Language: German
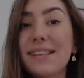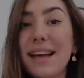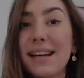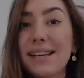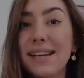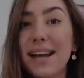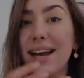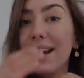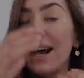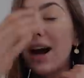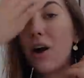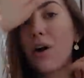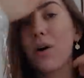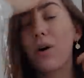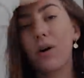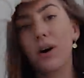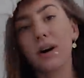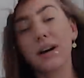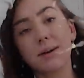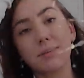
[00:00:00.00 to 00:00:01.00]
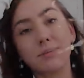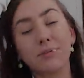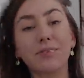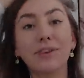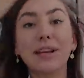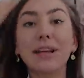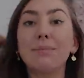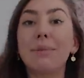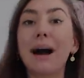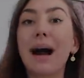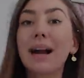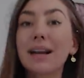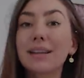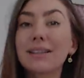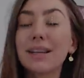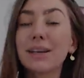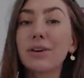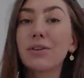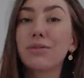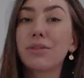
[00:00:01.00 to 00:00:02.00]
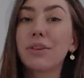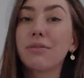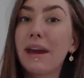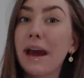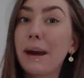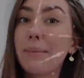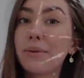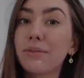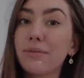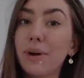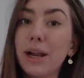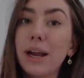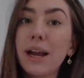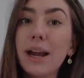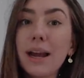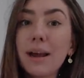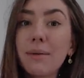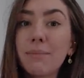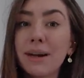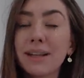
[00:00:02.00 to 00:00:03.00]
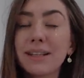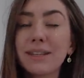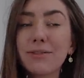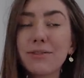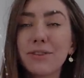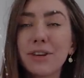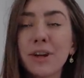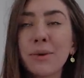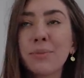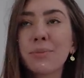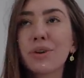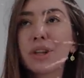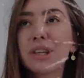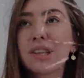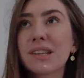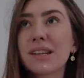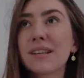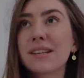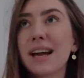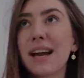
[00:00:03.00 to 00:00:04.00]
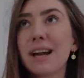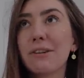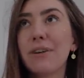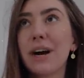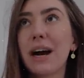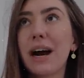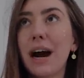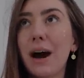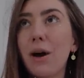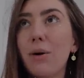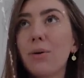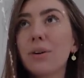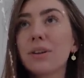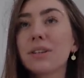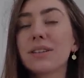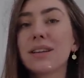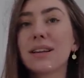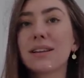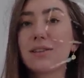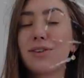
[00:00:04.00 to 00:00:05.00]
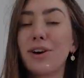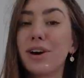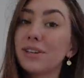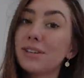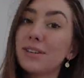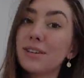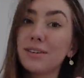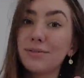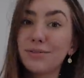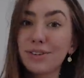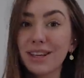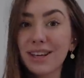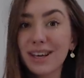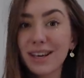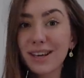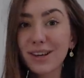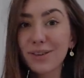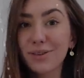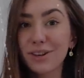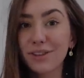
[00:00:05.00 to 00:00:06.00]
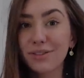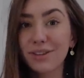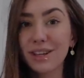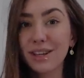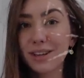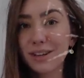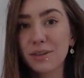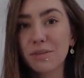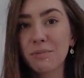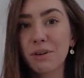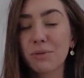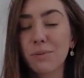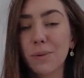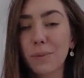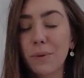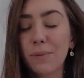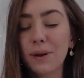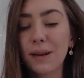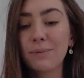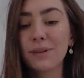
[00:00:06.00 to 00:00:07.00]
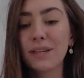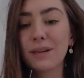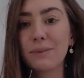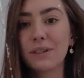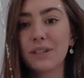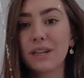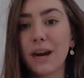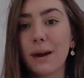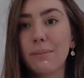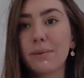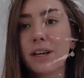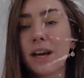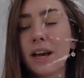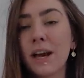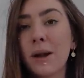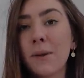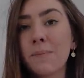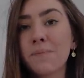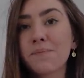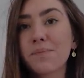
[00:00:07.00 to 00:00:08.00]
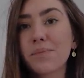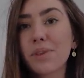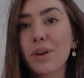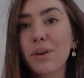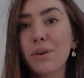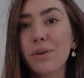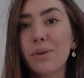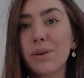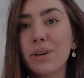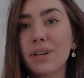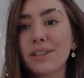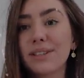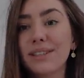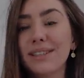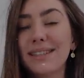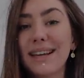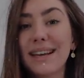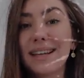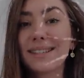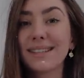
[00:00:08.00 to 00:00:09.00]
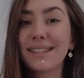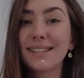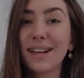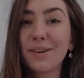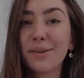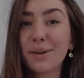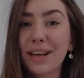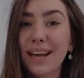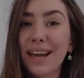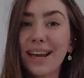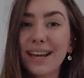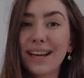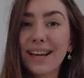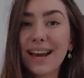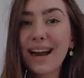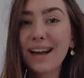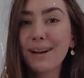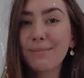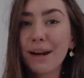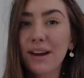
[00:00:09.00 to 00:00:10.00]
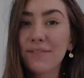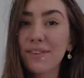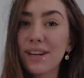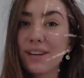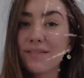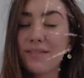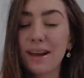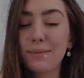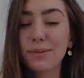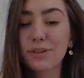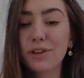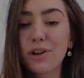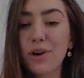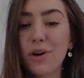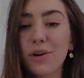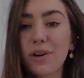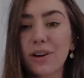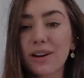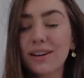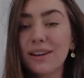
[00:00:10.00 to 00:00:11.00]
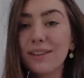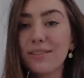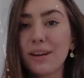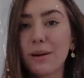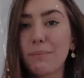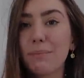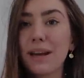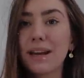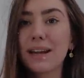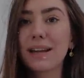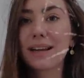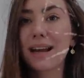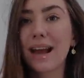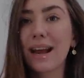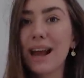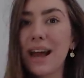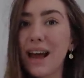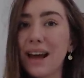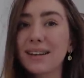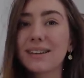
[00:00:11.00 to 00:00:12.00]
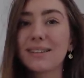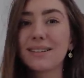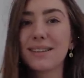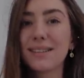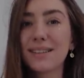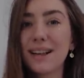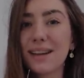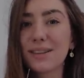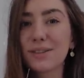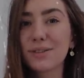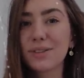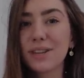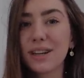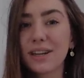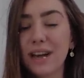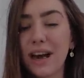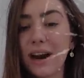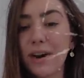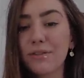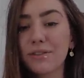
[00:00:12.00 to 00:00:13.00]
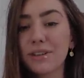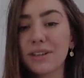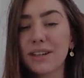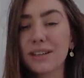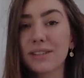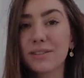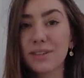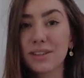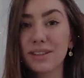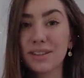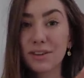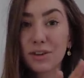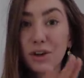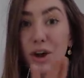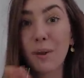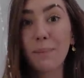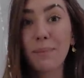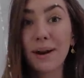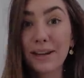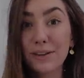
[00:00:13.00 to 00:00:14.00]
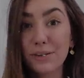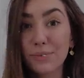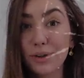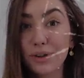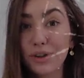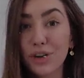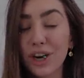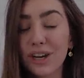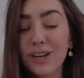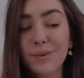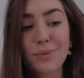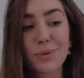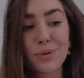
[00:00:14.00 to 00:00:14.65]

Es ist halt leider auch ähm, viel Marketing und viel Werbung, weil manche Firmen nutzen das einfach aus, dass Leute wie ich oder wie ihr zum Beispiel Probleme damit habt. Und die denken sich dann, okay, geil, machen wir den Werbeslogan, nie wieder Pickel, keine Akne, dies, das. Und dann kaufen die das und das sind komplett überteuerte